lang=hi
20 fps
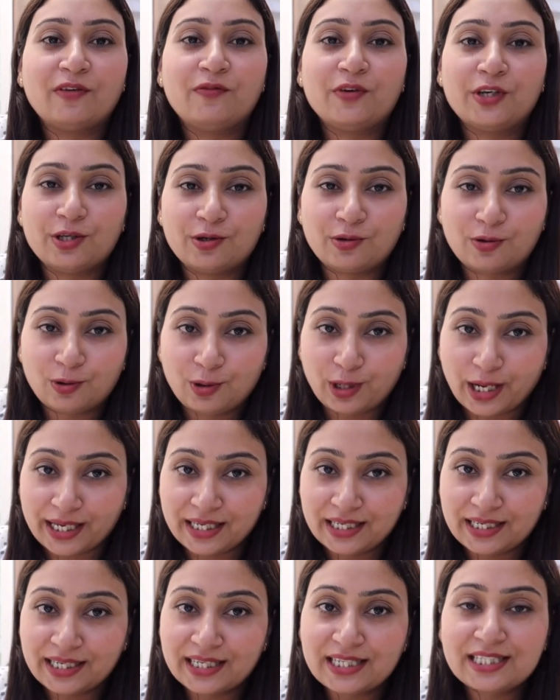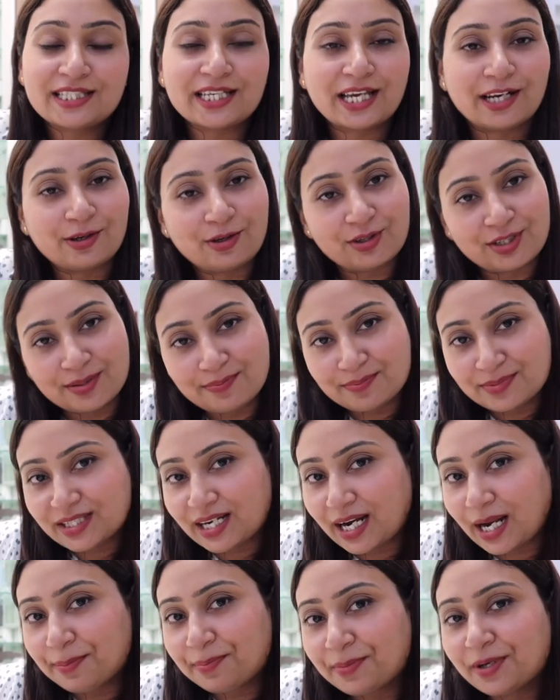वीडियो को लाइक करें चैनल को
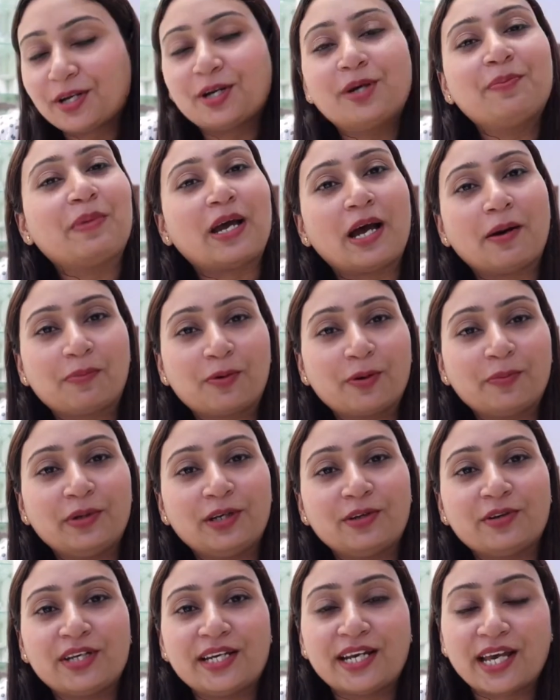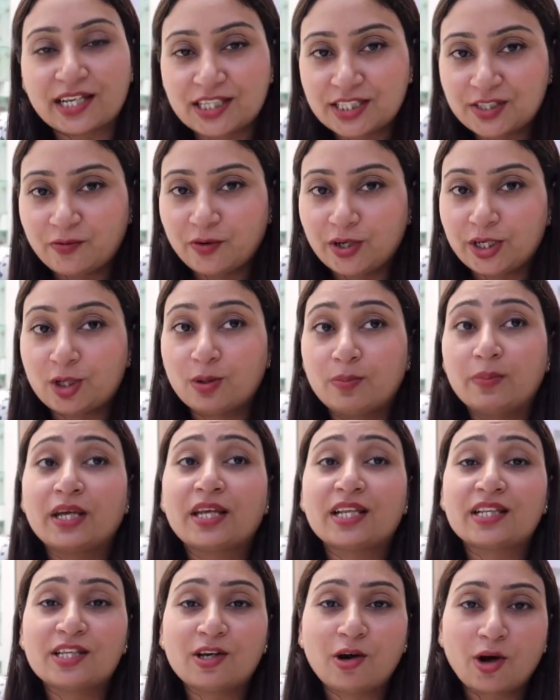सब्सक्राइब करें मैं आपको मिलूँगी नेक्स्ट वीडियो में
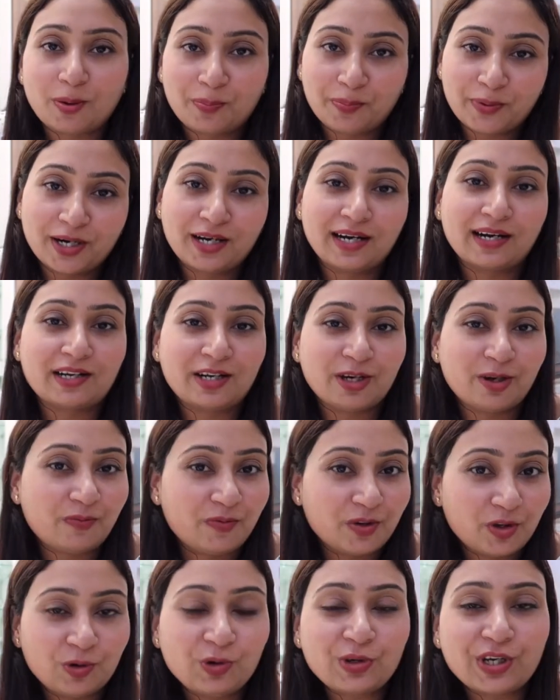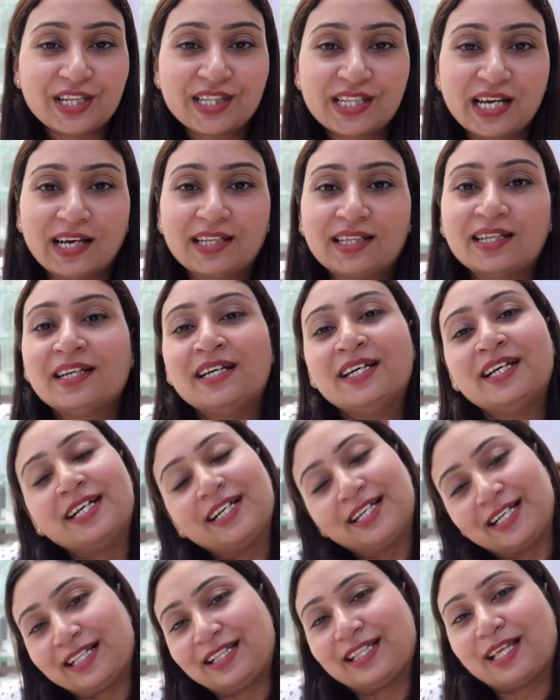किसी और प्रोडक्ट रिव्यू के साथ
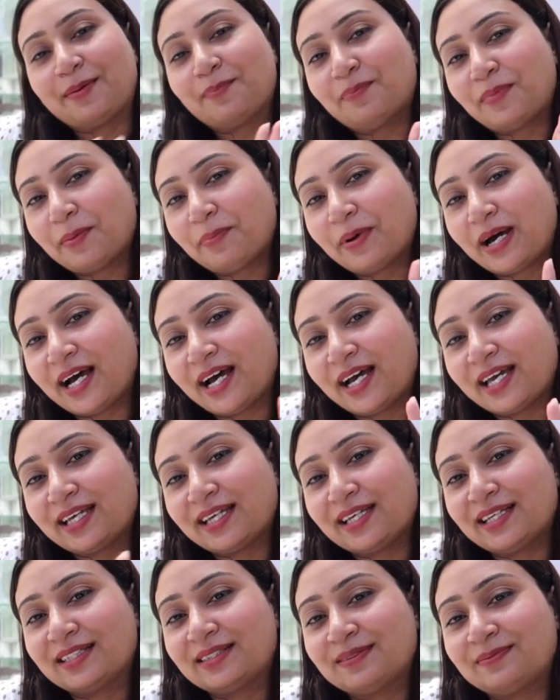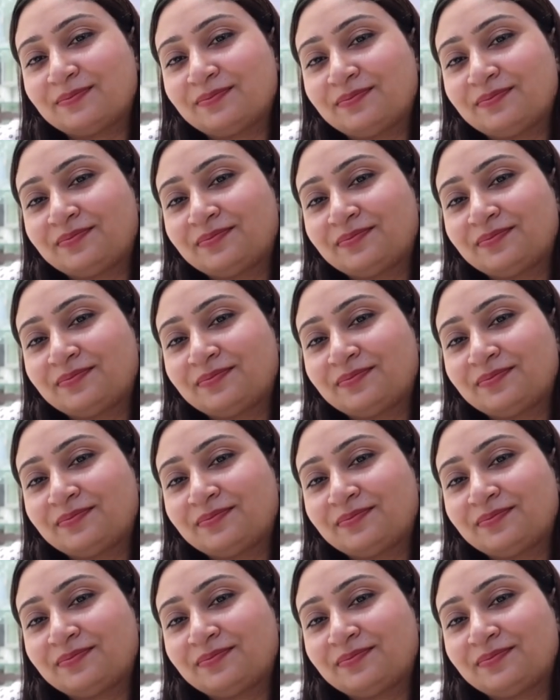टिल देन बाय